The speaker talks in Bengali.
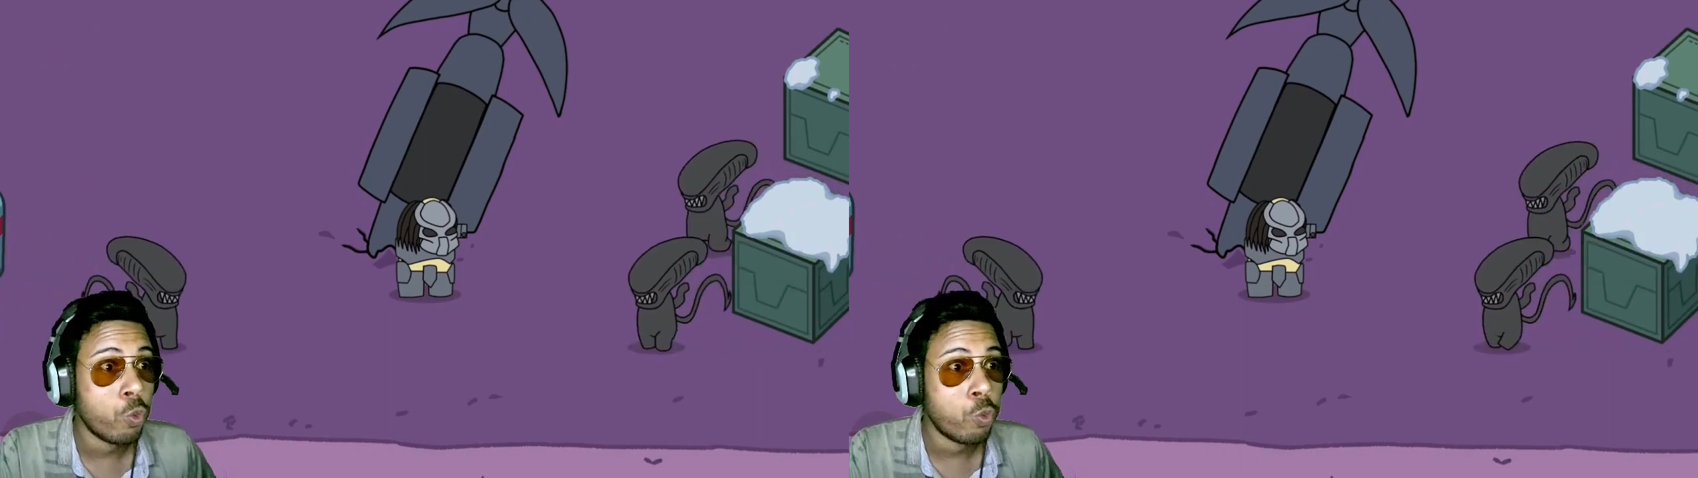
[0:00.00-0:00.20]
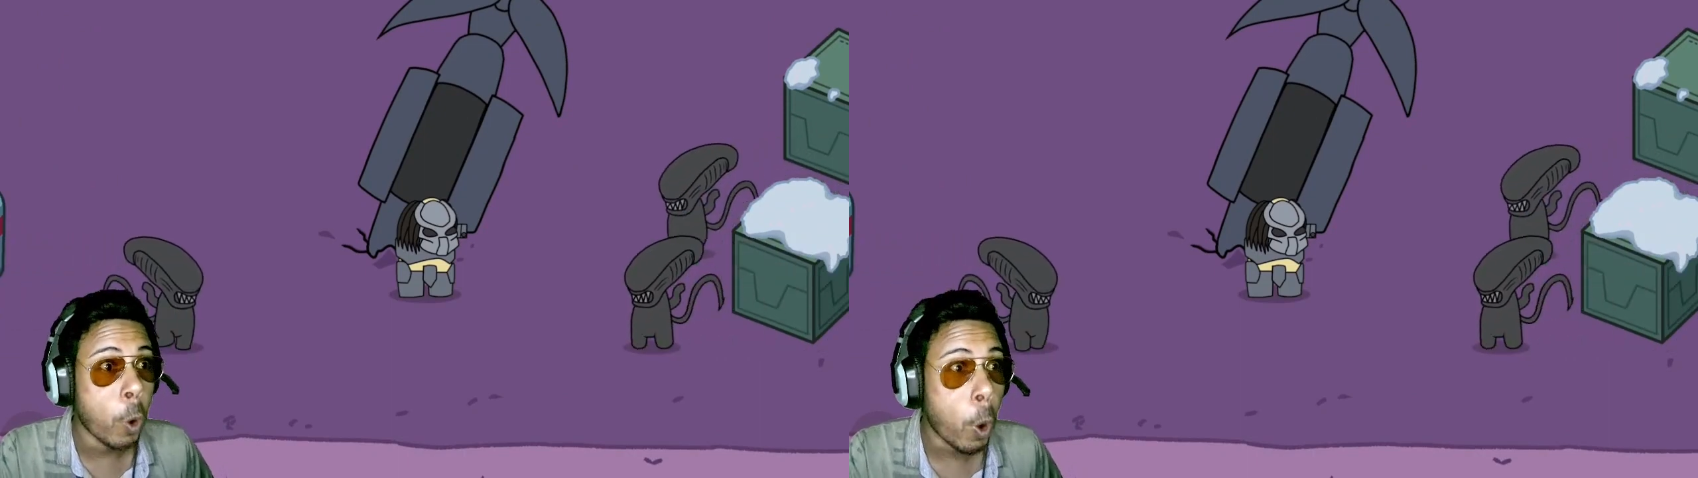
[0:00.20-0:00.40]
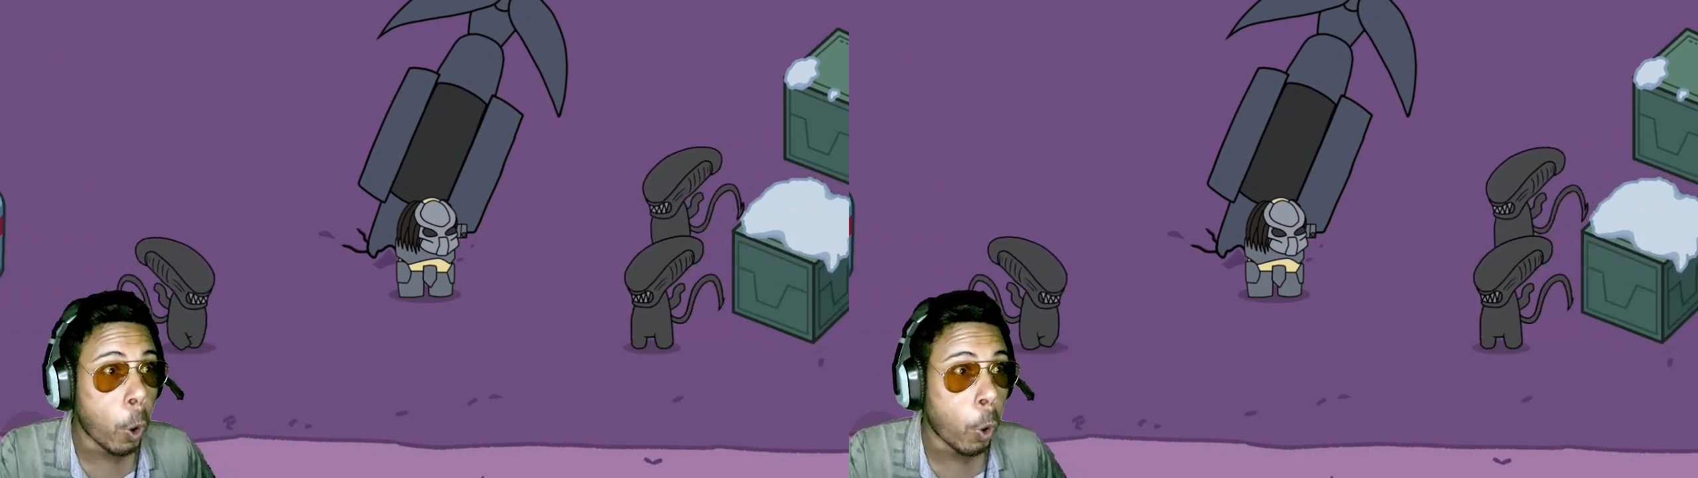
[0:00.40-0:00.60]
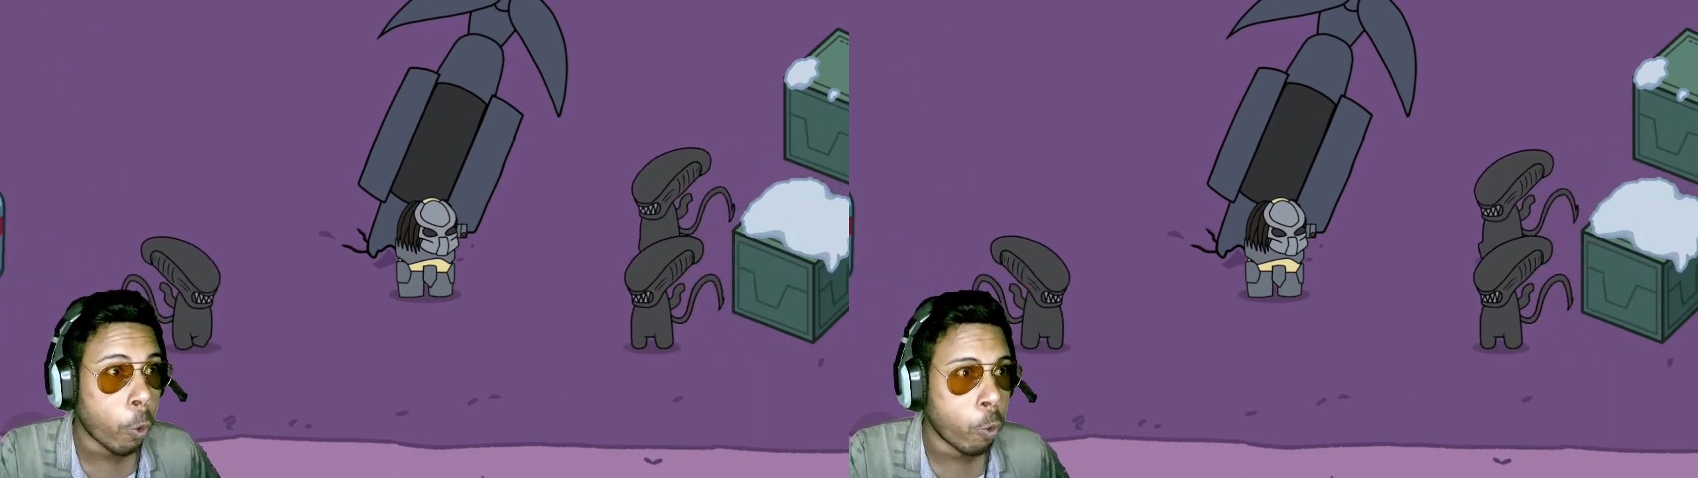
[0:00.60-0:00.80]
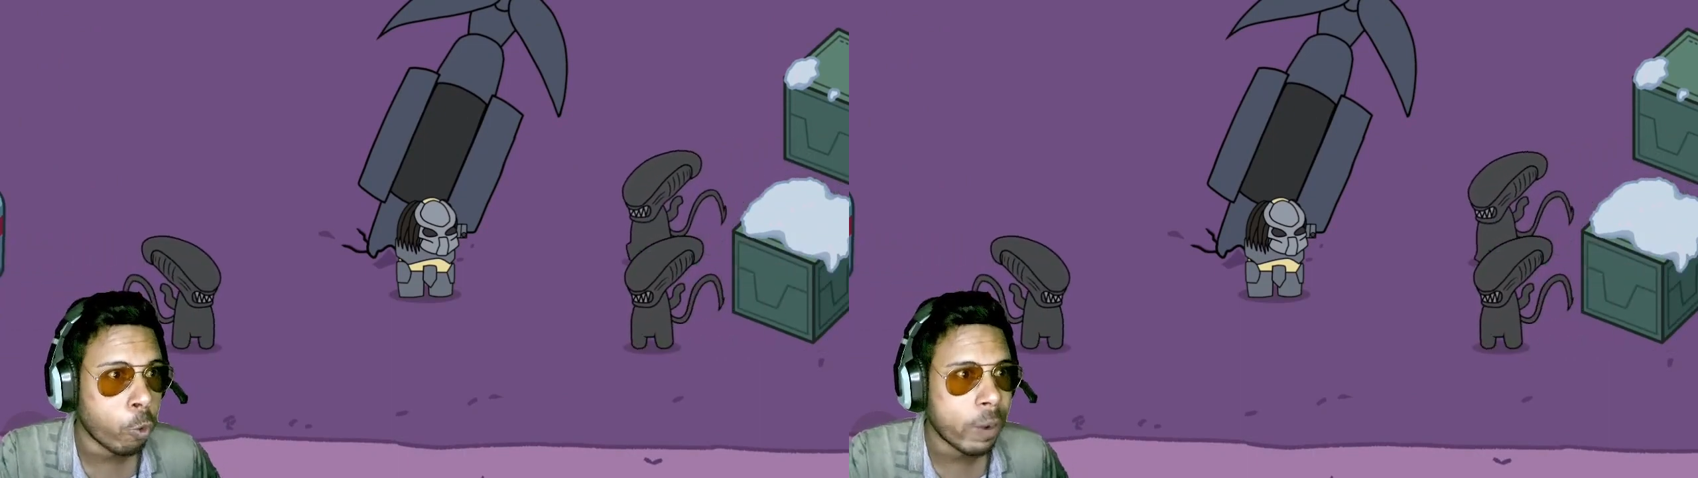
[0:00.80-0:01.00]
গো
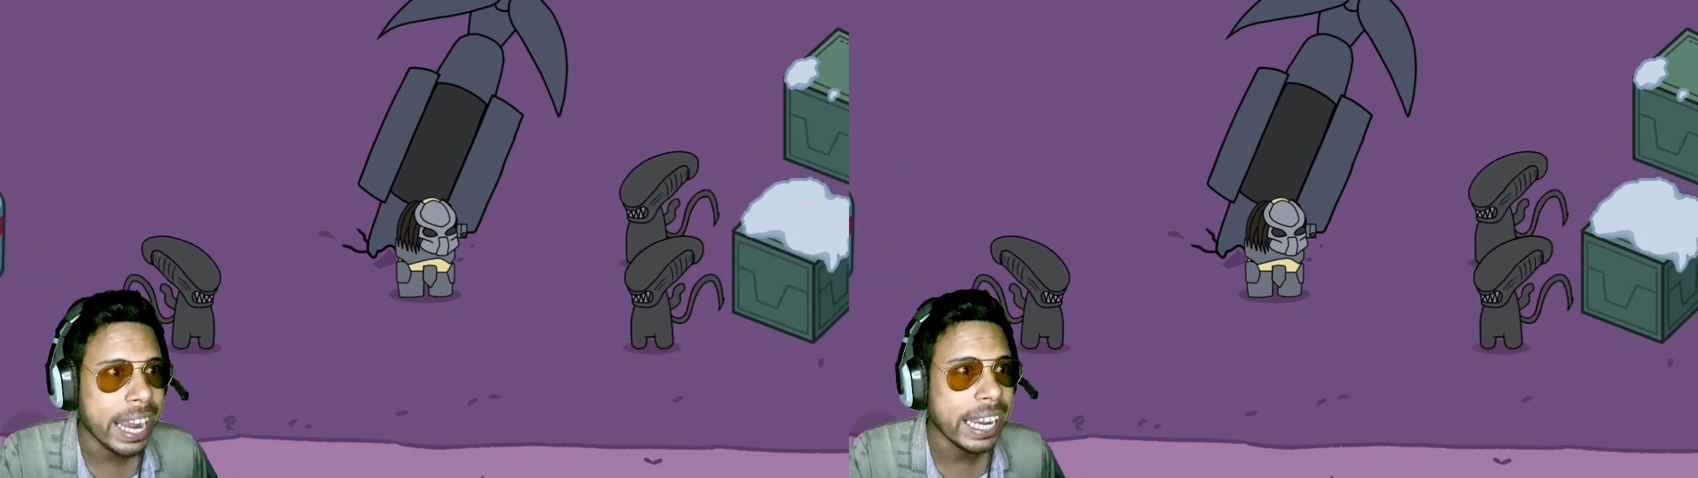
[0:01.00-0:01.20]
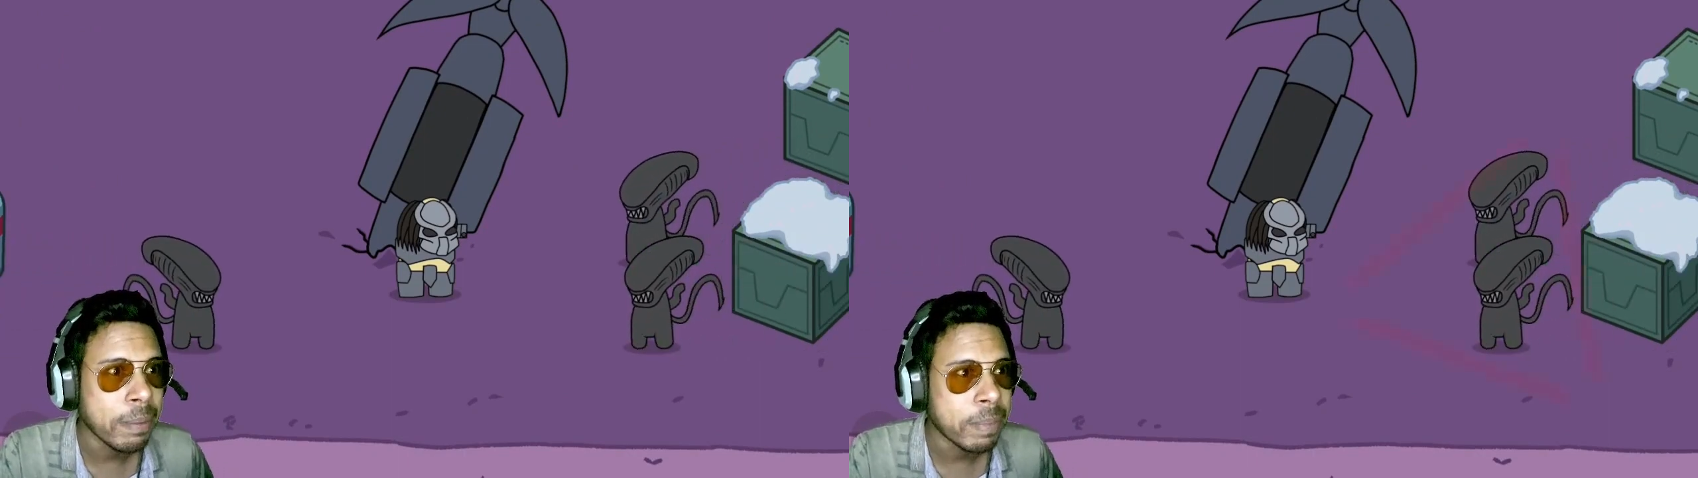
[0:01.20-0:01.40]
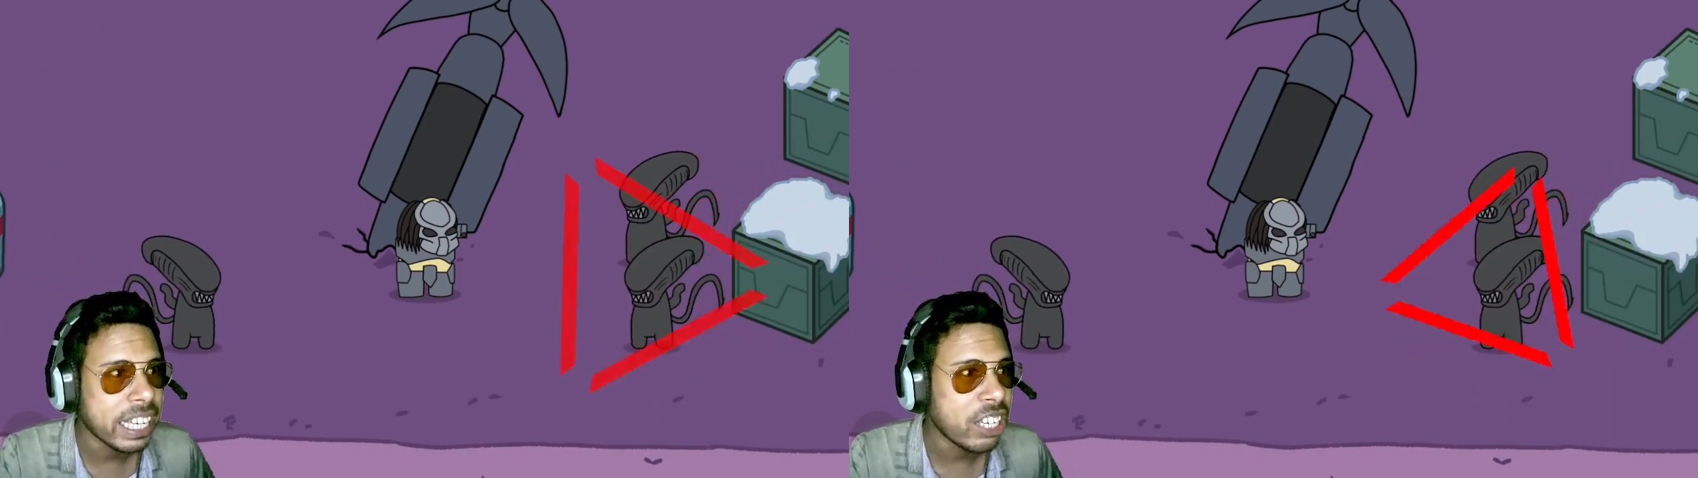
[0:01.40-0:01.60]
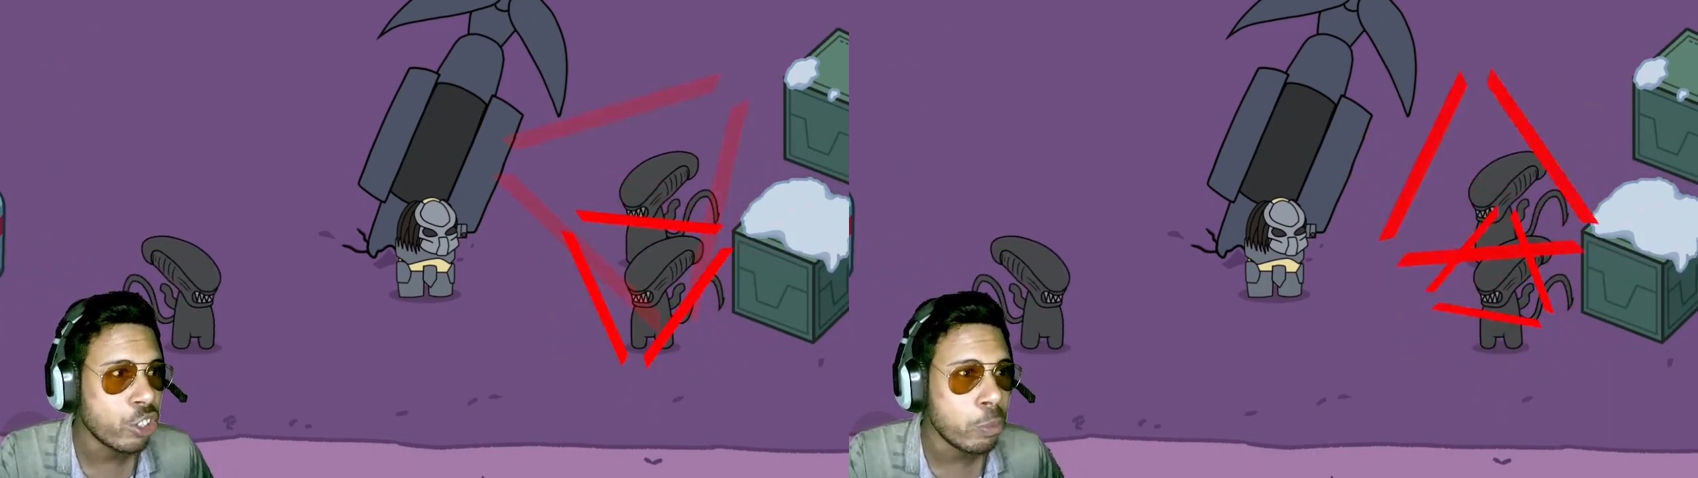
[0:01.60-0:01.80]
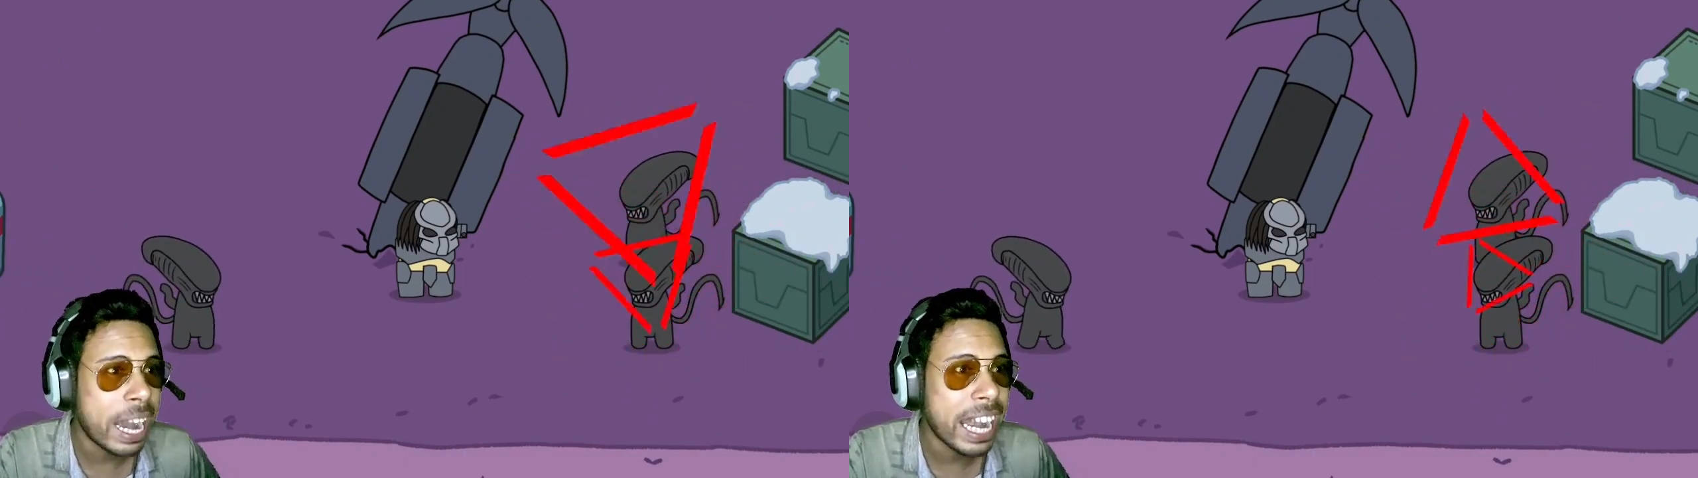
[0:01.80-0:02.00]
ভাই এটা মিনি
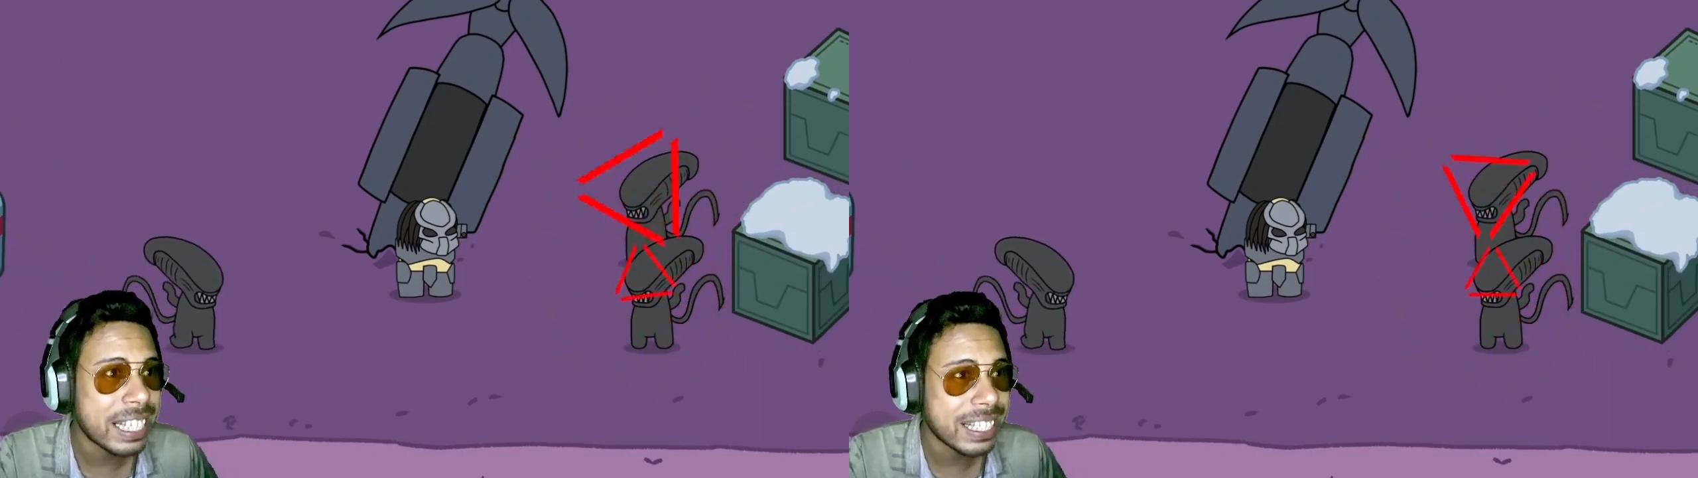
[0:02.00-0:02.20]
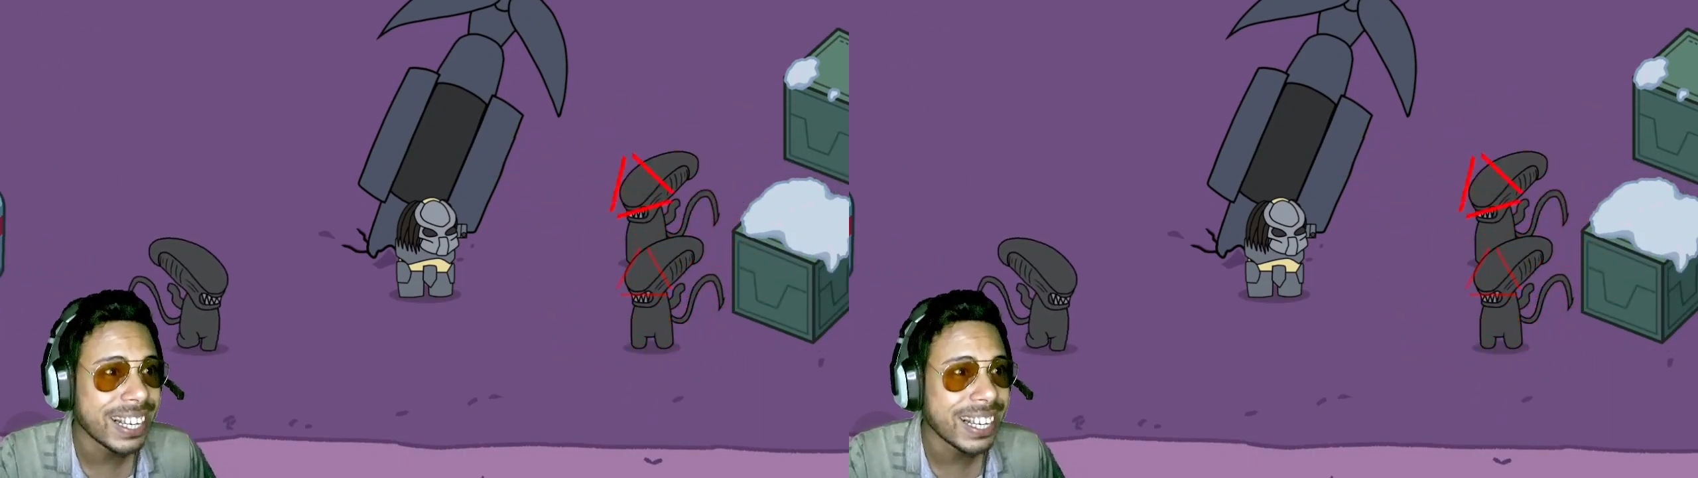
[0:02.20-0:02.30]
ক্রুমেটস